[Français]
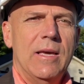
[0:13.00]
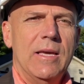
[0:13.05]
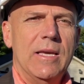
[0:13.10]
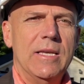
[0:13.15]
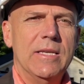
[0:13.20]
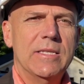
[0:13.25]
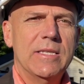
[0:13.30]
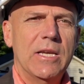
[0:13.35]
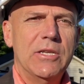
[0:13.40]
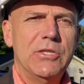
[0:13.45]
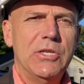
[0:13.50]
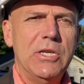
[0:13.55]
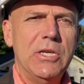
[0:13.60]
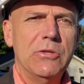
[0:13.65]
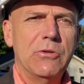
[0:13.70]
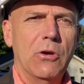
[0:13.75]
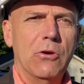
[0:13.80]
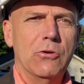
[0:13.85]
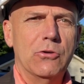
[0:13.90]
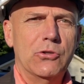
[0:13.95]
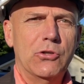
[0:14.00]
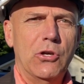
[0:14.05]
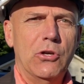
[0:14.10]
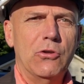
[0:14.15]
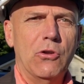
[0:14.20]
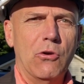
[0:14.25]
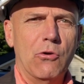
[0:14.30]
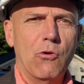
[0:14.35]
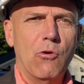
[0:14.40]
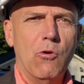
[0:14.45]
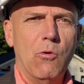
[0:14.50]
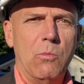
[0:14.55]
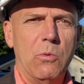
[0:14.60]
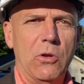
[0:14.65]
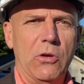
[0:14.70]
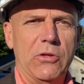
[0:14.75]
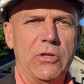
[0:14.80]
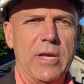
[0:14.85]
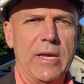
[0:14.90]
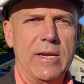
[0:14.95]
Il s'agit d'un jeune
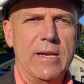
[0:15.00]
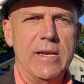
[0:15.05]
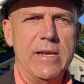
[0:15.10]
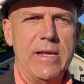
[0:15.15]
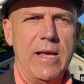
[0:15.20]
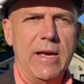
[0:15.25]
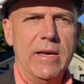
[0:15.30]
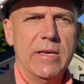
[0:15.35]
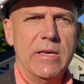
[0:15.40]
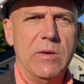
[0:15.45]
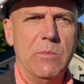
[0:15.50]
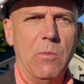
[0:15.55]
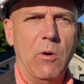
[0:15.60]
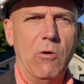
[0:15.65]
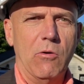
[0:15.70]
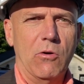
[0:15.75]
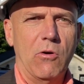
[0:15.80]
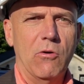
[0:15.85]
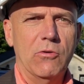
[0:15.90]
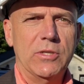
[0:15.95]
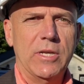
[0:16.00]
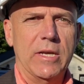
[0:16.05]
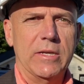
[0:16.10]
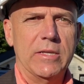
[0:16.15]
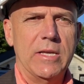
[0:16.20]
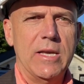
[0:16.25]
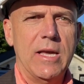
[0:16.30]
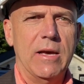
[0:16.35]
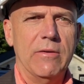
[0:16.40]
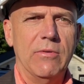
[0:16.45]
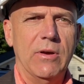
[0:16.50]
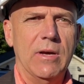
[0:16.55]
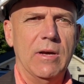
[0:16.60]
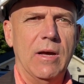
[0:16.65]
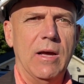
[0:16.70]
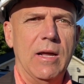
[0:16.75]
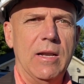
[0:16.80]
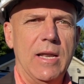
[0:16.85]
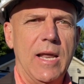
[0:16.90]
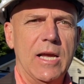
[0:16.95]
couple des clients qui m'ont contacté avant
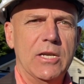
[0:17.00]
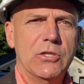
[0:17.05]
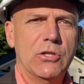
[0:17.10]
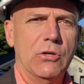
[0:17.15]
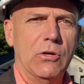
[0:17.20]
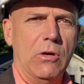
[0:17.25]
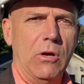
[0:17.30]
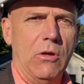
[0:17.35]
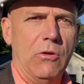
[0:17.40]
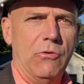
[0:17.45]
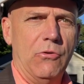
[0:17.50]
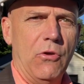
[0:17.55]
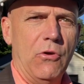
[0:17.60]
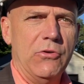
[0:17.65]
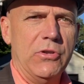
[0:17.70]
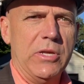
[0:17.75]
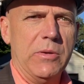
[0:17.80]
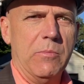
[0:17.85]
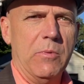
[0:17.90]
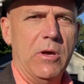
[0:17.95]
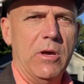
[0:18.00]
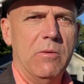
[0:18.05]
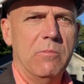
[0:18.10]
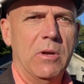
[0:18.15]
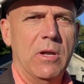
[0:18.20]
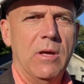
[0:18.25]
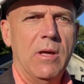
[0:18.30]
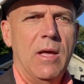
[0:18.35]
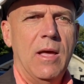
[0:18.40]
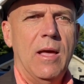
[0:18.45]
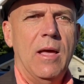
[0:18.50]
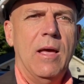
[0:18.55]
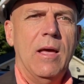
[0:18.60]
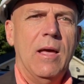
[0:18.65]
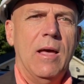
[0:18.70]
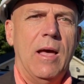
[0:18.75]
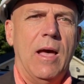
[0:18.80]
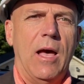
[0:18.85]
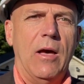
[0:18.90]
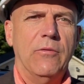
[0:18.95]
l'achat d'un immeuble
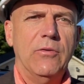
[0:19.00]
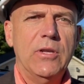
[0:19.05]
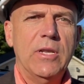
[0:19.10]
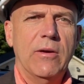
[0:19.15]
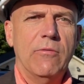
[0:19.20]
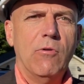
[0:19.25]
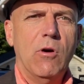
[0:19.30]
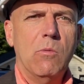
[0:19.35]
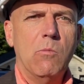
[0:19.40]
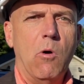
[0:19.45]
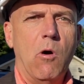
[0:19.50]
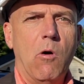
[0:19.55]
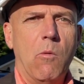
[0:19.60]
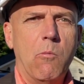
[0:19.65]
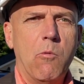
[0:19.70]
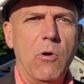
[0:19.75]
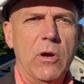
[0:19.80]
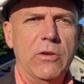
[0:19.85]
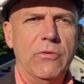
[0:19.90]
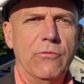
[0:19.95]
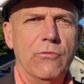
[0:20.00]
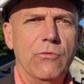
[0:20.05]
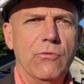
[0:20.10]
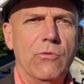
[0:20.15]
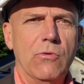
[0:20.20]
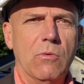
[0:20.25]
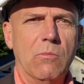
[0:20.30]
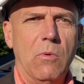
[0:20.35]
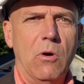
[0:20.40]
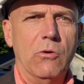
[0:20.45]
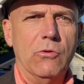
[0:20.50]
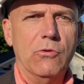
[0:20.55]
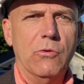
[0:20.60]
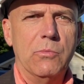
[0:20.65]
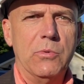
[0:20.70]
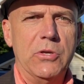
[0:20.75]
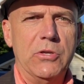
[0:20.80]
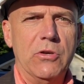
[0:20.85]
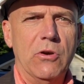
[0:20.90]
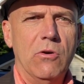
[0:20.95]
afin d'avoir mon point de vue, mon
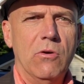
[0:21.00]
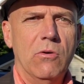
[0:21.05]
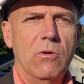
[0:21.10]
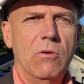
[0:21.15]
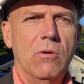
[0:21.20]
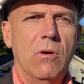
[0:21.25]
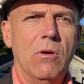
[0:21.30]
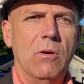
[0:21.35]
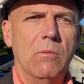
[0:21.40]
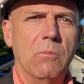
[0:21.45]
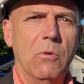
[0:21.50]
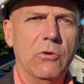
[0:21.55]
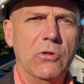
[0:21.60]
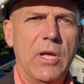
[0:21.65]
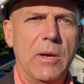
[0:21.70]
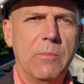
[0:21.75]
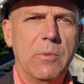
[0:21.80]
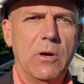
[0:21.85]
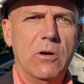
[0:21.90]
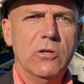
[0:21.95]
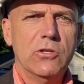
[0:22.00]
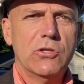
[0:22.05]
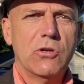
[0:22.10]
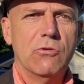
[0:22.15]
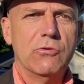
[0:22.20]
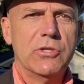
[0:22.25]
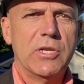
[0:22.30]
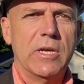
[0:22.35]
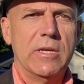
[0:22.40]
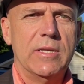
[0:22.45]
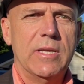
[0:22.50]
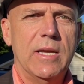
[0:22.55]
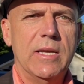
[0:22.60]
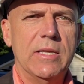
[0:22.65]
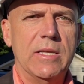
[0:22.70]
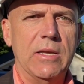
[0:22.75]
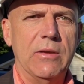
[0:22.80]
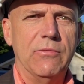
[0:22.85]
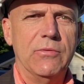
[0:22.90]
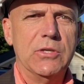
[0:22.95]
opinion, mon approche concernant
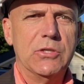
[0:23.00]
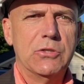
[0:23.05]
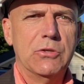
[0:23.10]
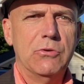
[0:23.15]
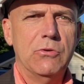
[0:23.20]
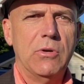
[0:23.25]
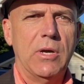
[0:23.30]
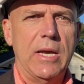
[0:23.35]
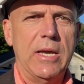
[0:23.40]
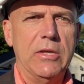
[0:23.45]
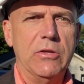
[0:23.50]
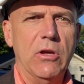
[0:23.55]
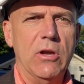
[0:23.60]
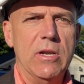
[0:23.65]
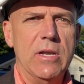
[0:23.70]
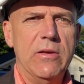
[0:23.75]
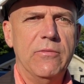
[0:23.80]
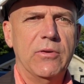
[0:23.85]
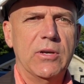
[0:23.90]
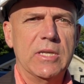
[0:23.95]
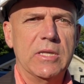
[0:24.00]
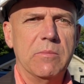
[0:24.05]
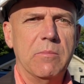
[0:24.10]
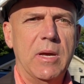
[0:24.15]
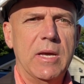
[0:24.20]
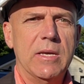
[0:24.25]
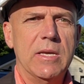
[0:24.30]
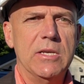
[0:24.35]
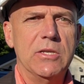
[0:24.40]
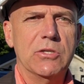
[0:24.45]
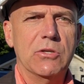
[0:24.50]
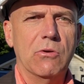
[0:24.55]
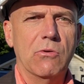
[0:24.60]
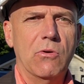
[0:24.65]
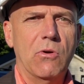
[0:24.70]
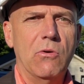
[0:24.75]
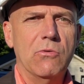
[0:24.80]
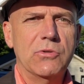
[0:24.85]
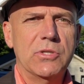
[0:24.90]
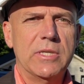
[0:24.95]
des fissures et de l'effritement qu'ils ont
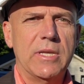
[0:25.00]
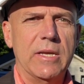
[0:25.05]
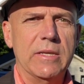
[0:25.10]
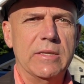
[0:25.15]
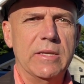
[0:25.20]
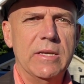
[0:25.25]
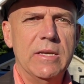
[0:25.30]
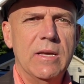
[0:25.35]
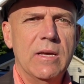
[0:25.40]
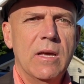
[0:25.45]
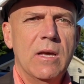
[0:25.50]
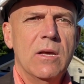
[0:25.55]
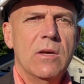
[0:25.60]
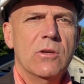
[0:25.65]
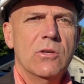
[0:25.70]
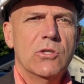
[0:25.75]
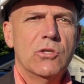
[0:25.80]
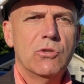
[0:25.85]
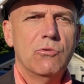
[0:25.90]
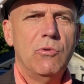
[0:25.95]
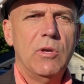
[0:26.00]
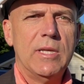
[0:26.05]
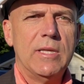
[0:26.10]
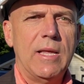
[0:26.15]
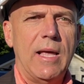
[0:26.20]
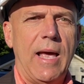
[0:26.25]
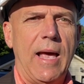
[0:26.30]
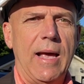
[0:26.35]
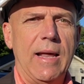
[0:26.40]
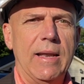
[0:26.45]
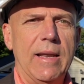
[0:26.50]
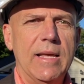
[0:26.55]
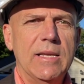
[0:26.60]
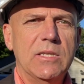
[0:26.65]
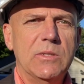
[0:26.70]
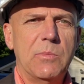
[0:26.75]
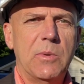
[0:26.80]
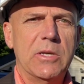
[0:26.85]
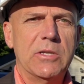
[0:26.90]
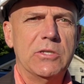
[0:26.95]
constaté suite à
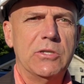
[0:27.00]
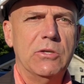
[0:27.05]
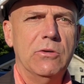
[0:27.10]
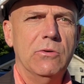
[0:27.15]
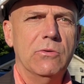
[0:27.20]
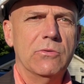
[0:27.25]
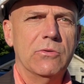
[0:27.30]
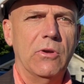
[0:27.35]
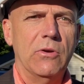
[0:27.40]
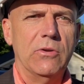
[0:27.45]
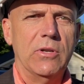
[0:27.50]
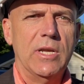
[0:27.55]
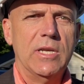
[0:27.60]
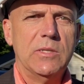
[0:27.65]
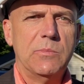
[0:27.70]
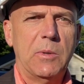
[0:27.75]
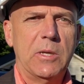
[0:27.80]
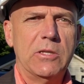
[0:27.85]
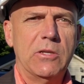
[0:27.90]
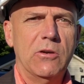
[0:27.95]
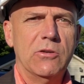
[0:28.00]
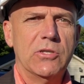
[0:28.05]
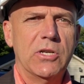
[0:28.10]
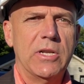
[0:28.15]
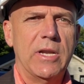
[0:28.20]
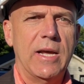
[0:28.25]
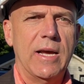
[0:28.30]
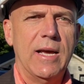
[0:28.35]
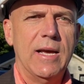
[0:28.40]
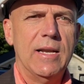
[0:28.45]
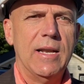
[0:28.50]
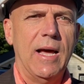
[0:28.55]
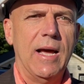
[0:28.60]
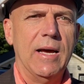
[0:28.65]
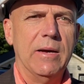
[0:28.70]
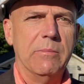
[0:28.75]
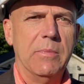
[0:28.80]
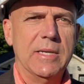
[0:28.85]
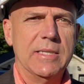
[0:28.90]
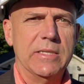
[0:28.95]
l'inspection d'un inspecteur général
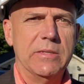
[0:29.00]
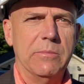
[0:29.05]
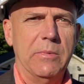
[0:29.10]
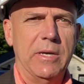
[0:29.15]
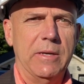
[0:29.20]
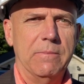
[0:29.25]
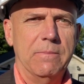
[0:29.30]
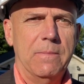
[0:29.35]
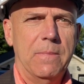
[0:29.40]
en bâtiment.